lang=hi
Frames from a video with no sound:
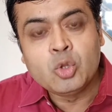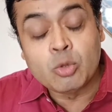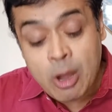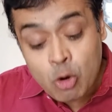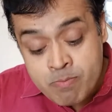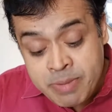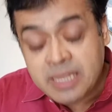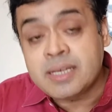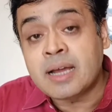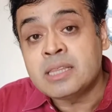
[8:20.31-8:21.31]
तो मैं
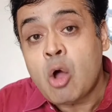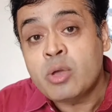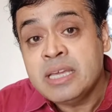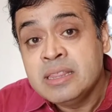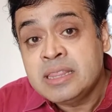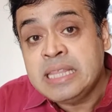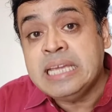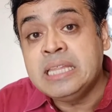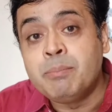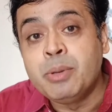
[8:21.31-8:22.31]
उम्मीद करता हूं कि इन
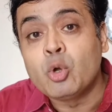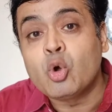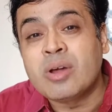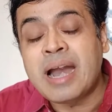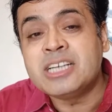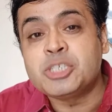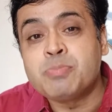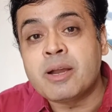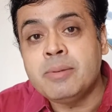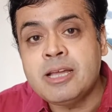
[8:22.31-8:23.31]
तीन ब्यूरोक्रेट्स
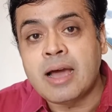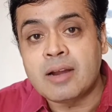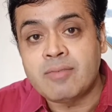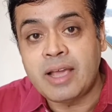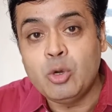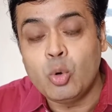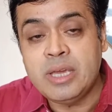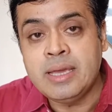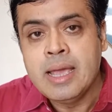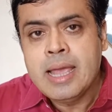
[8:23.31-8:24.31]
पर भी कार्रवाई
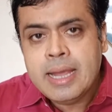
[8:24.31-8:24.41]
होगी